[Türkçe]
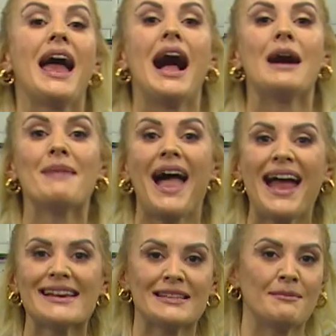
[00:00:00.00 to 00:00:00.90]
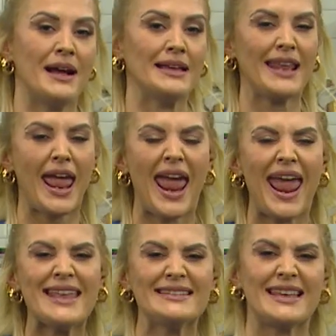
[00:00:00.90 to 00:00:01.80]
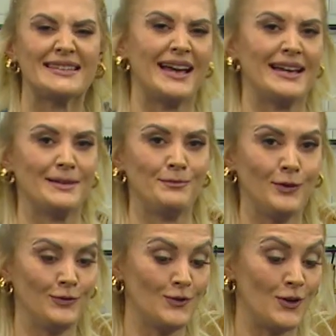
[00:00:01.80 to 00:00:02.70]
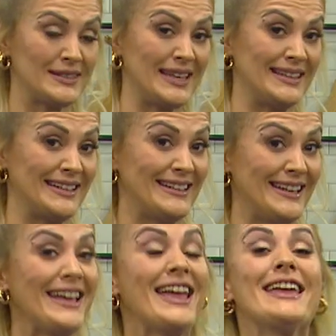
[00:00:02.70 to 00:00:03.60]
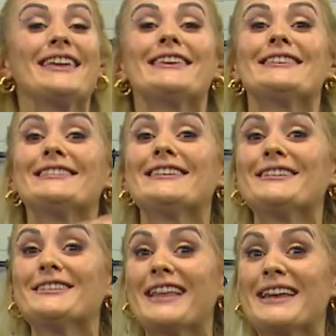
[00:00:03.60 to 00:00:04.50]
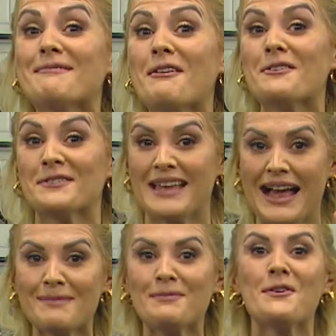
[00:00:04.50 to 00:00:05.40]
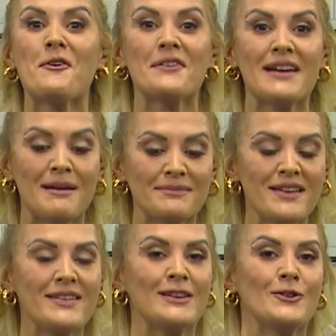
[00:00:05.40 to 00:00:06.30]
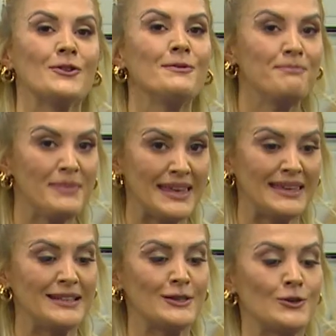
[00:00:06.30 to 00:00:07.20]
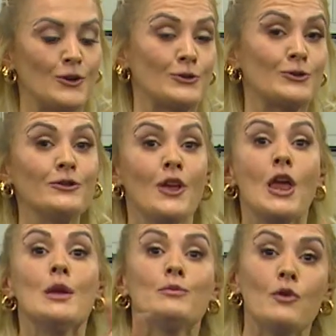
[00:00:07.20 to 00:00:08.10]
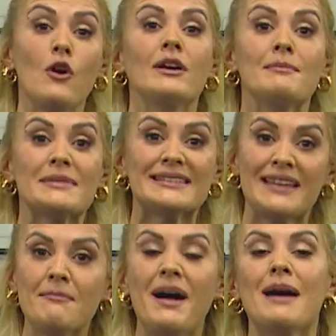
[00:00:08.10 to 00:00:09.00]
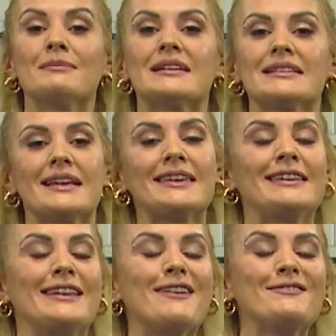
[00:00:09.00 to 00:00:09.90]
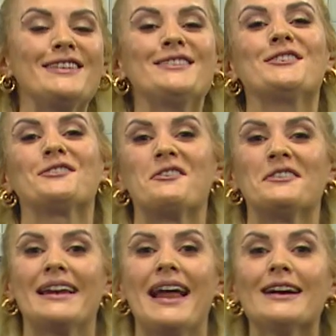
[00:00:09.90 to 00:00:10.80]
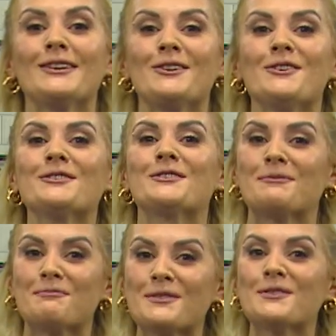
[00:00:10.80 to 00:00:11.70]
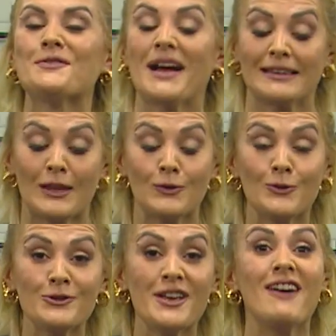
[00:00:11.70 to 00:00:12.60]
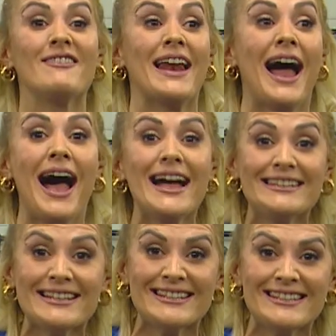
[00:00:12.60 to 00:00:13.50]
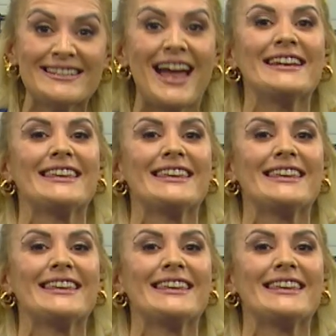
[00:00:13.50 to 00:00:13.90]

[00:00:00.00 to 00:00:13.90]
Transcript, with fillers: Ama her zaman en detaylı püf noktalarını izleyicilerime özel programda veriyorum. Bilginiz olsun. Programın tamamını da yine videolu olarak YouTube Mutfakta Gülşah Var adresinden